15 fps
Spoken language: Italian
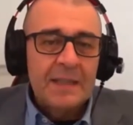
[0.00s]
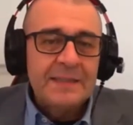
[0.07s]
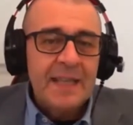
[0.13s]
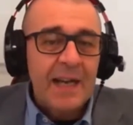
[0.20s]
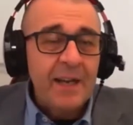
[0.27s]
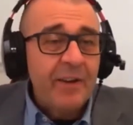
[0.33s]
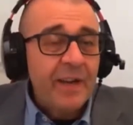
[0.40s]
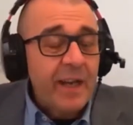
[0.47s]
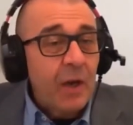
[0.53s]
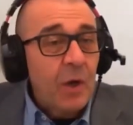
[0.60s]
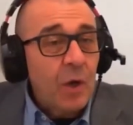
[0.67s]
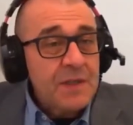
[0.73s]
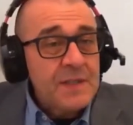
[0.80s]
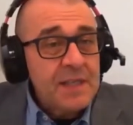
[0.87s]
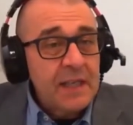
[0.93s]
Tra le varie
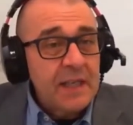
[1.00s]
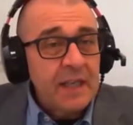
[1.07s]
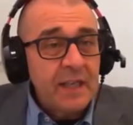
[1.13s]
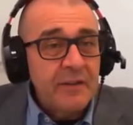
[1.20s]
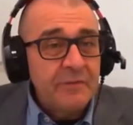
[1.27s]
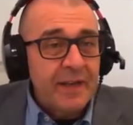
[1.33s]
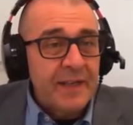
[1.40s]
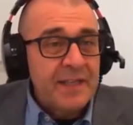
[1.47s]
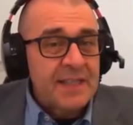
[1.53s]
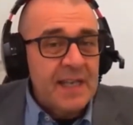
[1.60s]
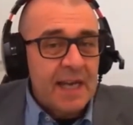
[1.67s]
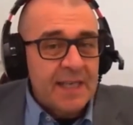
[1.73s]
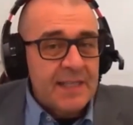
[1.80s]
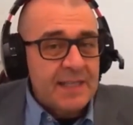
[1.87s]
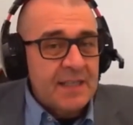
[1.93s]
cose che il
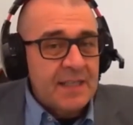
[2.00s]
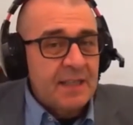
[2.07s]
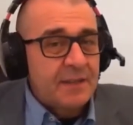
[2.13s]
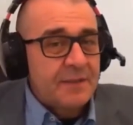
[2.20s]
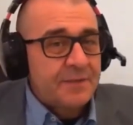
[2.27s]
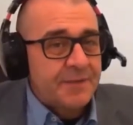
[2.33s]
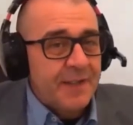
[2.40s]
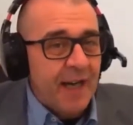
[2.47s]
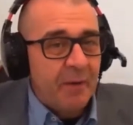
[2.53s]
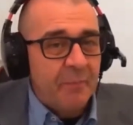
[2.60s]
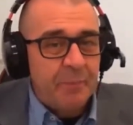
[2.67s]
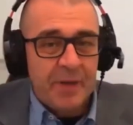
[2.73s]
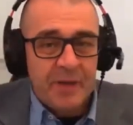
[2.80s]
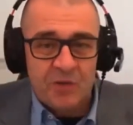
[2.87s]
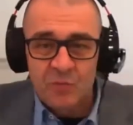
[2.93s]
franchising fa
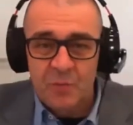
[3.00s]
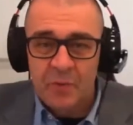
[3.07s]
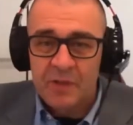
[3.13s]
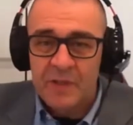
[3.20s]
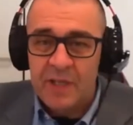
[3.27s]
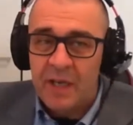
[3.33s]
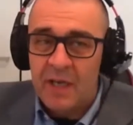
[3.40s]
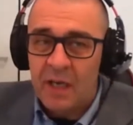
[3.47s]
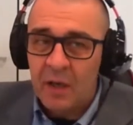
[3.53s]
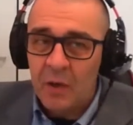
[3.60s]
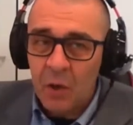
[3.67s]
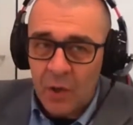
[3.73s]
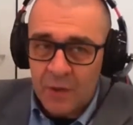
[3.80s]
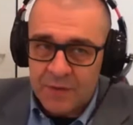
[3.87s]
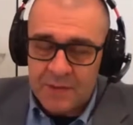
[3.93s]
per supportare i
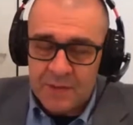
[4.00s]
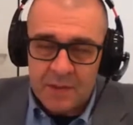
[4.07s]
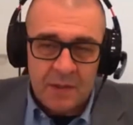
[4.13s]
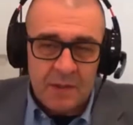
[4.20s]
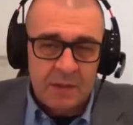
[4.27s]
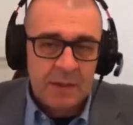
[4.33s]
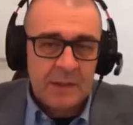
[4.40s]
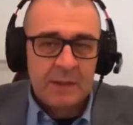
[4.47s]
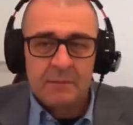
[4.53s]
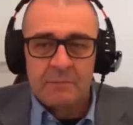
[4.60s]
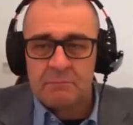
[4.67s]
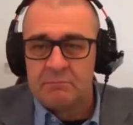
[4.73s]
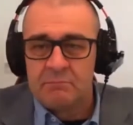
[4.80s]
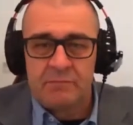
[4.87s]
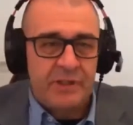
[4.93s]
negozi,
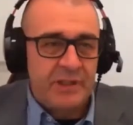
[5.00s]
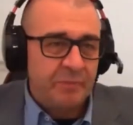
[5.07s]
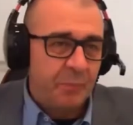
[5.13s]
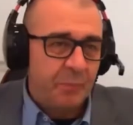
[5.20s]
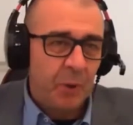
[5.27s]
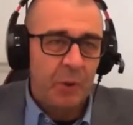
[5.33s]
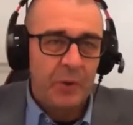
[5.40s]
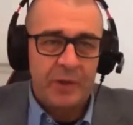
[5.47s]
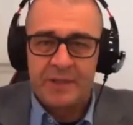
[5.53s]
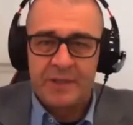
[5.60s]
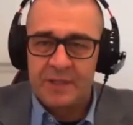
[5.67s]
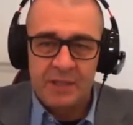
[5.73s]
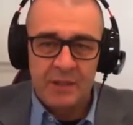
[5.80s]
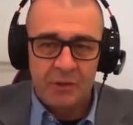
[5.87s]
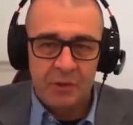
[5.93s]
tipo il
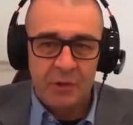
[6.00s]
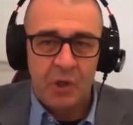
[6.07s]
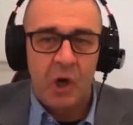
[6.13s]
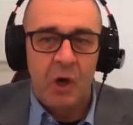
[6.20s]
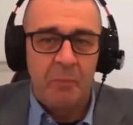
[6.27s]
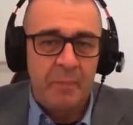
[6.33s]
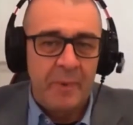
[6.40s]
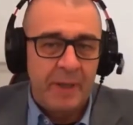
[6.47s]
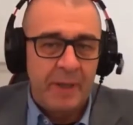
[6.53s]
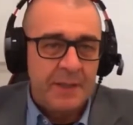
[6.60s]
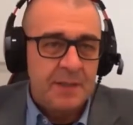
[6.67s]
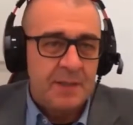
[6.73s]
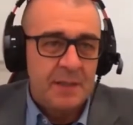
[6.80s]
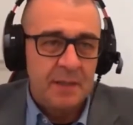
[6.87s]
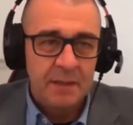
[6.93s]
sito
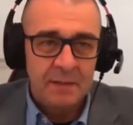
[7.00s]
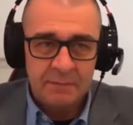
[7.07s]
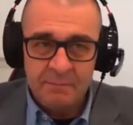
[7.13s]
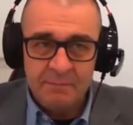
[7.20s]
e-commerce